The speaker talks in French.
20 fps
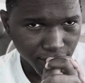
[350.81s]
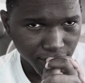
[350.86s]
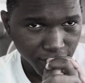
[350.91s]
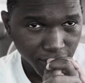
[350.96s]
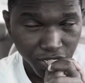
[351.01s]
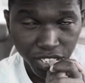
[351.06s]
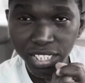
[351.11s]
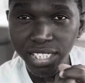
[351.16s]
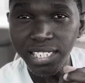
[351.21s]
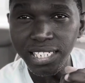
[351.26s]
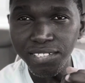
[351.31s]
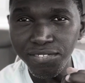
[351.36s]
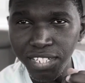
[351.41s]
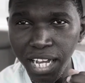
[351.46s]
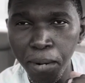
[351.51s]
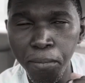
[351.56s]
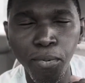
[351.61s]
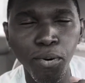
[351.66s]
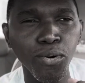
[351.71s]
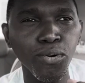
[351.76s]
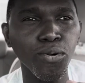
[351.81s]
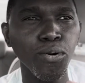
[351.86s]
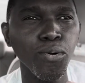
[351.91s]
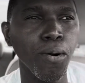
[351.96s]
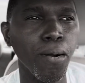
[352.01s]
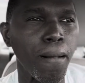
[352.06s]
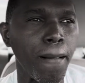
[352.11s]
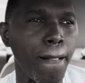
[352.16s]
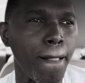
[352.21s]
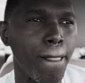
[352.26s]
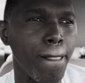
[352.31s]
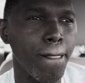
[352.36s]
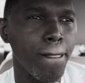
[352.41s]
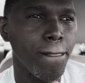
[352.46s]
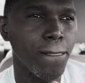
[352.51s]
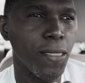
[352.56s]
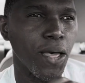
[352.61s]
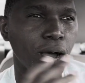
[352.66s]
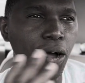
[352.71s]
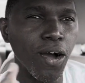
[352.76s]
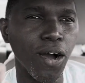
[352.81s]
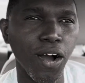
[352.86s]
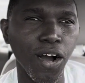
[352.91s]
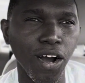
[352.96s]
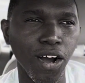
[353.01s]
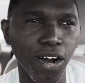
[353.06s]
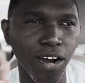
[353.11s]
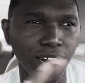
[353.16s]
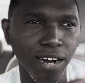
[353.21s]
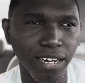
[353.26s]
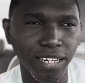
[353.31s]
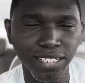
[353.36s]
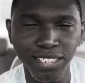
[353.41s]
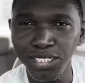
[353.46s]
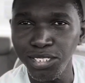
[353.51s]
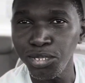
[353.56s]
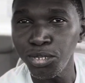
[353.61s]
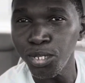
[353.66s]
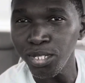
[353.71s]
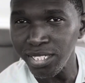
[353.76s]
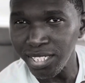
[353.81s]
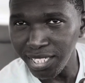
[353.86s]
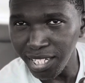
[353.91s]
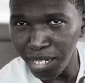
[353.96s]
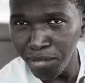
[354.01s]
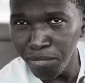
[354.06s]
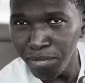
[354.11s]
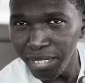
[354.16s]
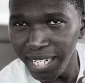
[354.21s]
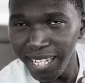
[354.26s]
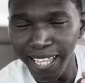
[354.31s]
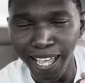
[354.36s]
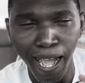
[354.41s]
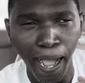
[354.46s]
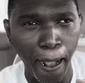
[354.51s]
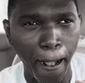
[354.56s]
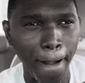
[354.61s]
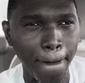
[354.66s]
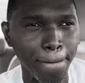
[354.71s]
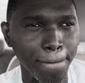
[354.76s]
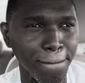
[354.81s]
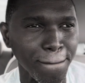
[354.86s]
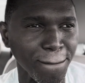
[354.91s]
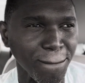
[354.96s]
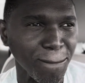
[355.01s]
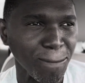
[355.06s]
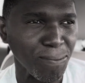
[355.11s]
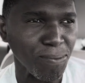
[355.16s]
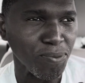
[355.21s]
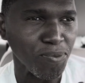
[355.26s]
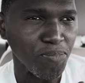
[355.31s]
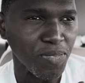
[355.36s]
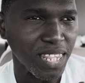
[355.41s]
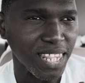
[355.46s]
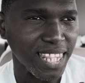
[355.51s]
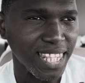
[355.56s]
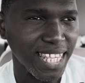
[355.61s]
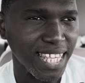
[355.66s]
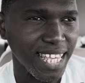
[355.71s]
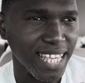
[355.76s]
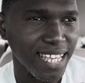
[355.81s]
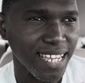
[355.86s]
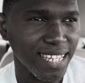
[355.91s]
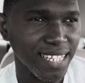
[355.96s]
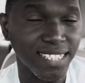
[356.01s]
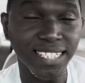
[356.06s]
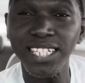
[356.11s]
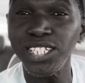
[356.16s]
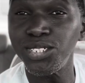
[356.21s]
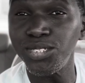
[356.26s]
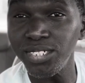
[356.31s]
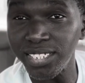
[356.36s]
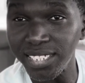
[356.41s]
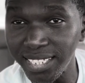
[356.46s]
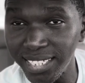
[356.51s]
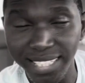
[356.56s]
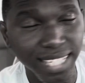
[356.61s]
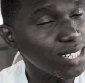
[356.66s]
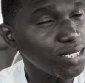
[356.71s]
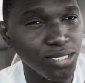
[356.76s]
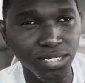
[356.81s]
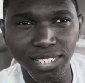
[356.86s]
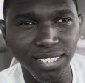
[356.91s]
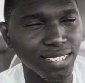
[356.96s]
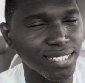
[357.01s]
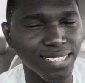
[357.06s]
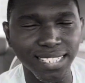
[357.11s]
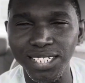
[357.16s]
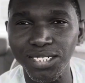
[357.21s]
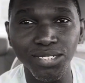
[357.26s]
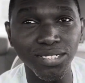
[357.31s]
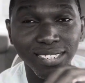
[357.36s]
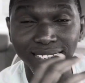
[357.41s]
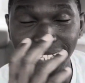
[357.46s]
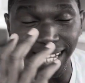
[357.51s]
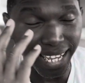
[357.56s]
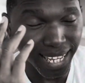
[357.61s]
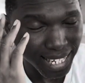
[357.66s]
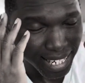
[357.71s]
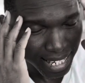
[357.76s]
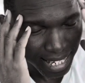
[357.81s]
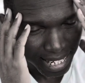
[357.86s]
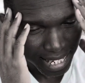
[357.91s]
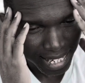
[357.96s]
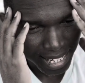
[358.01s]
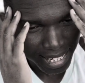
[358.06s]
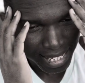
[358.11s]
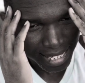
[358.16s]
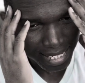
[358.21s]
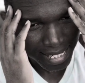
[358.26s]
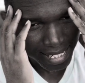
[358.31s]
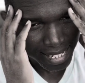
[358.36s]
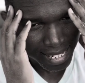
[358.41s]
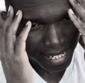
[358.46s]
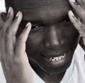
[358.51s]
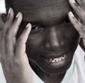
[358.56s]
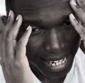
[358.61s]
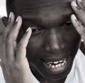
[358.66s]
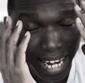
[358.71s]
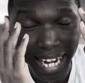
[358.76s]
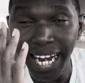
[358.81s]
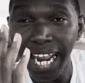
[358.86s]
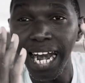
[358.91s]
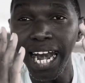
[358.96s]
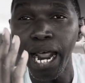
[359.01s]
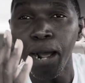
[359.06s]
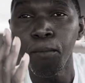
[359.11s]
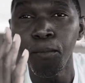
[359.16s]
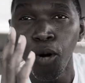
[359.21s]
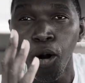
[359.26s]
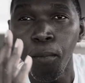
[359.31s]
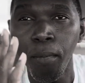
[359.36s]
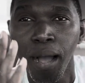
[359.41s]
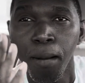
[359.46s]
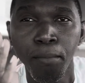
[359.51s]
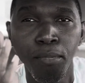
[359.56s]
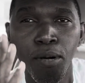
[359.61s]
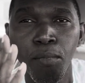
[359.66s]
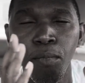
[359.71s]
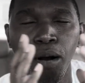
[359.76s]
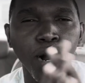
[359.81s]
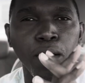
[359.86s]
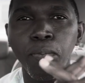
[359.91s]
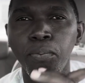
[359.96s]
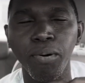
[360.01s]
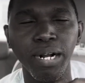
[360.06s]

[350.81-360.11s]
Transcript: chez Sylvia Bongo, 200 euh, milliards, c'est juste, c'est juste, c'est juste, les, les, mots même me manquent